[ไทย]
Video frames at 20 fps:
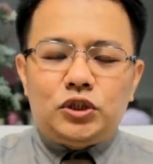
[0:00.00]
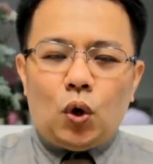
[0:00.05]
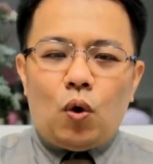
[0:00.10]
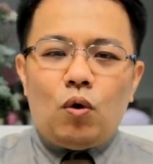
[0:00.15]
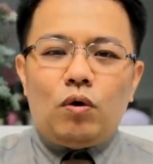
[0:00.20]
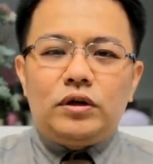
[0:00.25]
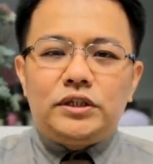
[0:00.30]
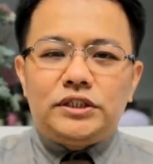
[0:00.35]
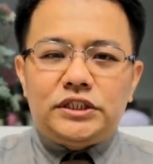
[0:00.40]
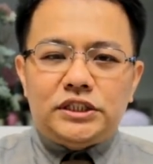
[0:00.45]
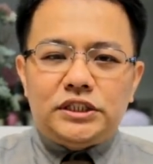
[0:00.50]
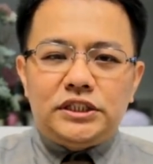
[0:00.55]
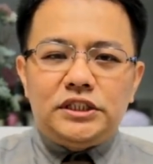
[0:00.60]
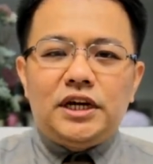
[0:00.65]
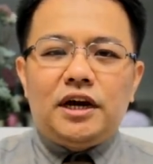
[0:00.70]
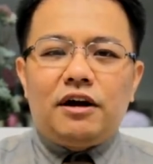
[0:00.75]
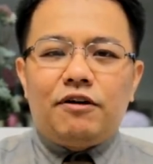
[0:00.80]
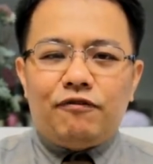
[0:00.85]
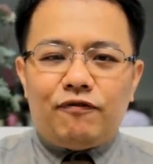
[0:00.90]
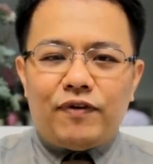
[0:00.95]
จง
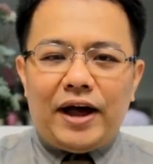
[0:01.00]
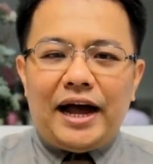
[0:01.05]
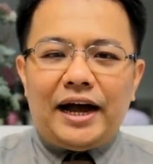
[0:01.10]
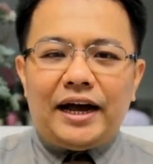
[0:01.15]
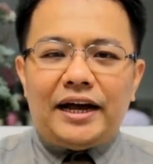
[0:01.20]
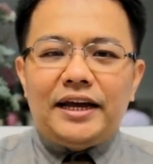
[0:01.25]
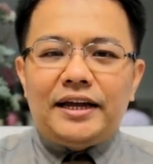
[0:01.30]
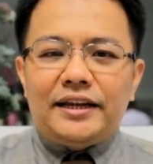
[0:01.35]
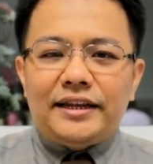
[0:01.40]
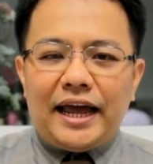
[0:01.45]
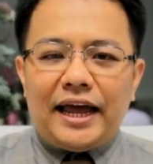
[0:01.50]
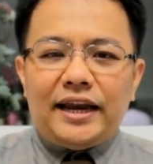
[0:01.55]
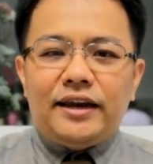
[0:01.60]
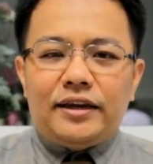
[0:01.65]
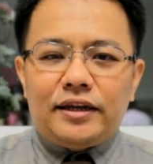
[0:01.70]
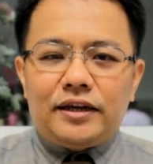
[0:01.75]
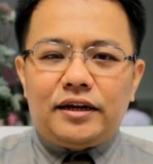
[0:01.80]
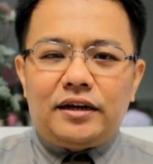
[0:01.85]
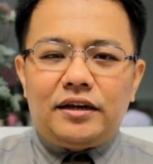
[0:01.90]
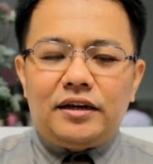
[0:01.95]
เชื่อฟังท่าน
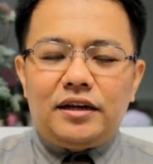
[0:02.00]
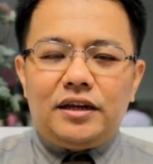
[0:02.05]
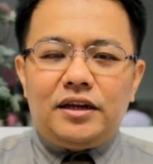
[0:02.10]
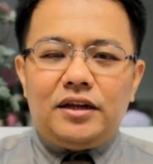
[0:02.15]
เถิด